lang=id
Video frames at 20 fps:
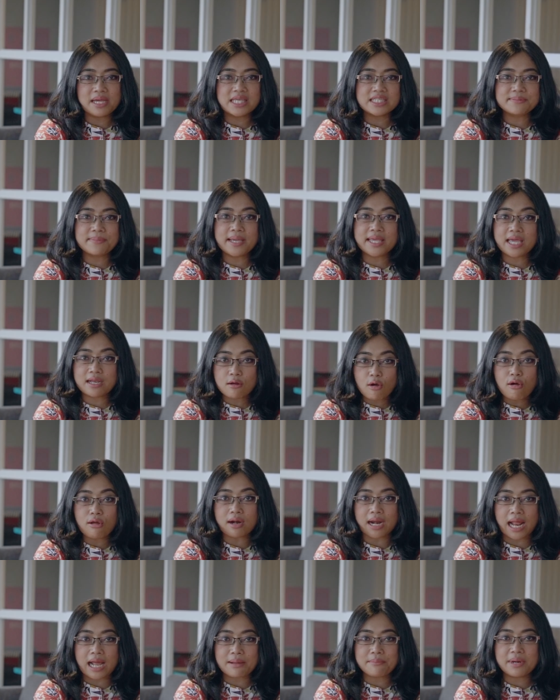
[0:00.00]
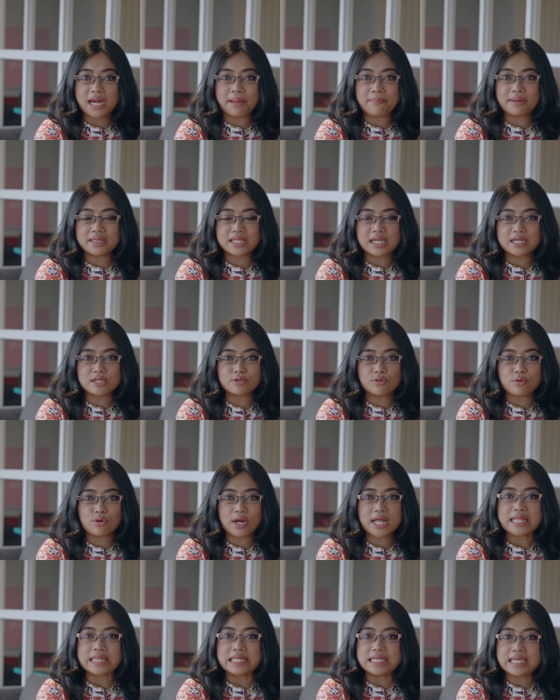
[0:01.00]
bagi sebagian orang mendapatkan
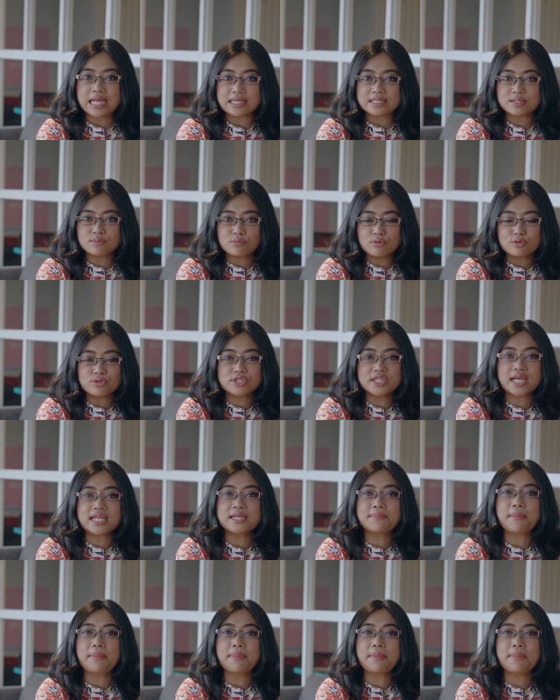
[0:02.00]
keturunan tidak semulus yang